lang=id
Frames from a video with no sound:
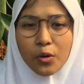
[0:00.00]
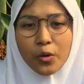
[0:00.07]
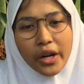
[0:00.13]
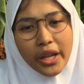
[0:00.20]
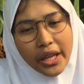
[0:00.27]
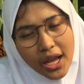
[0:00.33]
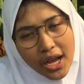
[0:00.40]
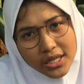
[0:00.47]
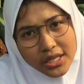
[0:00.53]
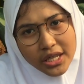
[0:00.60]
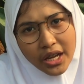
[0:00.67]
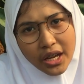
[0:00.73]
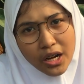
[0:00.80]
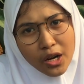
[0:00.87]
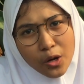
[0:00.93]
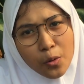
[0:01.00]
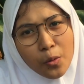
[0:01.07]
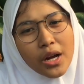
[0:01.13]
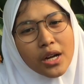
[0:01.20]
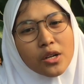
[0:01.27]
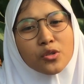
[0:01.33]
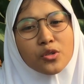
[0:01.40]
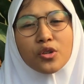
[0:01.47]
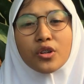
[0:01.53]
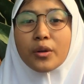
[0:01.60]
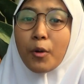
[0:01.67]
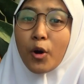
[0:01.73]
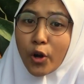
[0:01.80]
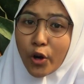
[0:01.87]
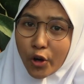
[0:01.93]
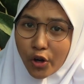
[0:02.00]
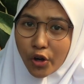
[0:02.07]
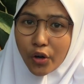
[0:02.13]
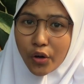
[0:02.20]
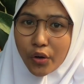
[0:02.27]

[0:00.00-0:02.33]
kuriang cikena wangsul moro.